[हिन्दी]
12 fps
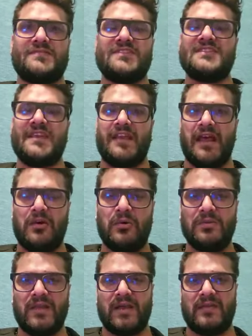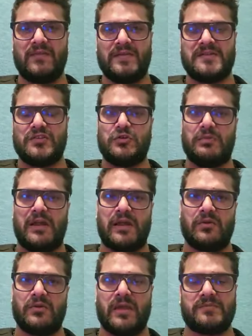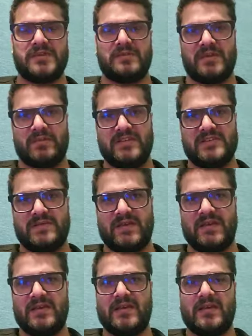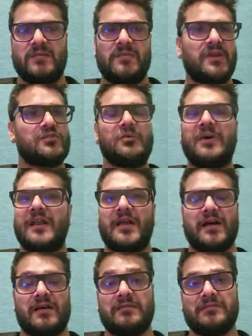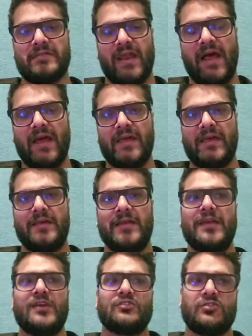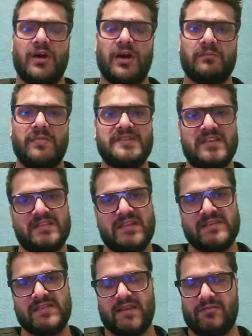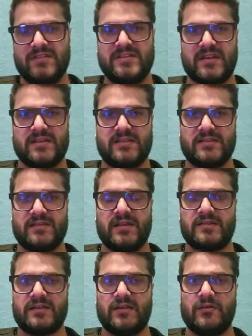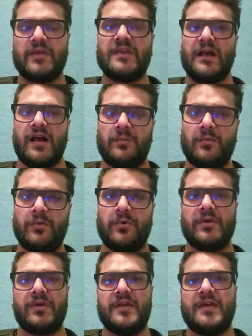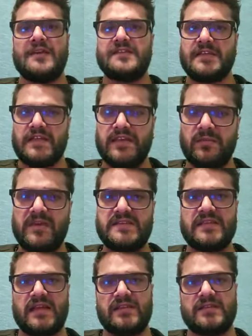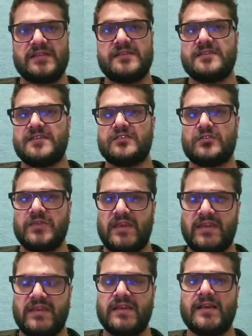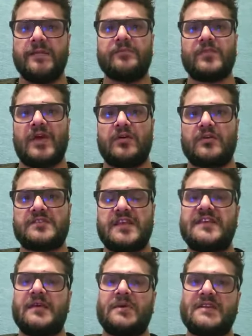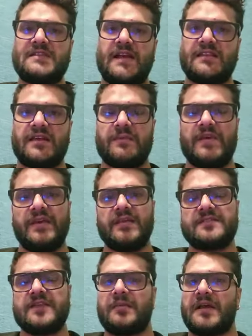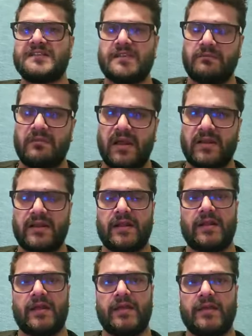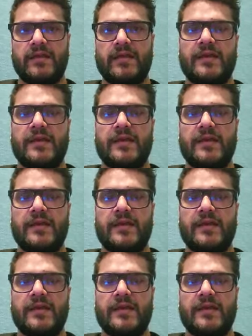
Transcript: चीज़ें ना हो ताकि फिर से दोबारा कोई आप सबके बीच में फिर दोबारा ना आए तो हर मैं जनता से रिक्वेस्ट कर करता हूँ कि आप लोग संयम के साथ इस चीज़ को देखिएगा और संयम के साथ हमें सबका सम्मान करना है